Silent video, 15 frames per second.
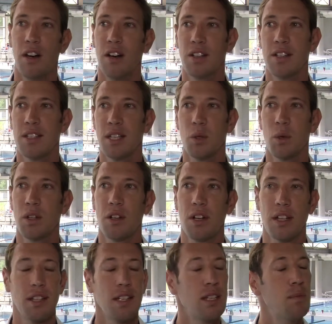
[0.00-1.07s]
des étoiles dans
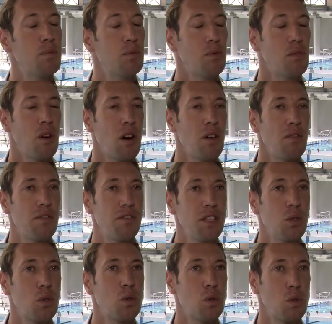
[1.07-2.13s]
la tête et pouvoir
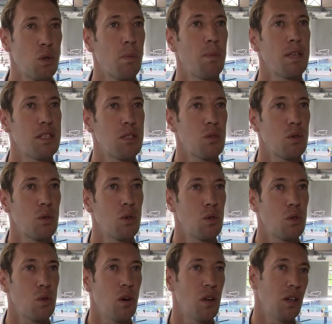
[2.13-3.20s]
envie de se surpasser au jour
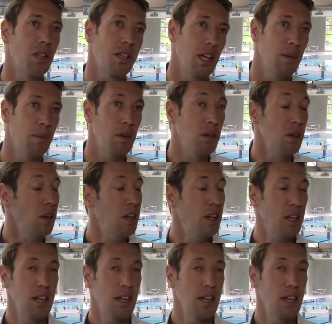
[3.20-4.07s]
le jour à l'entraînement.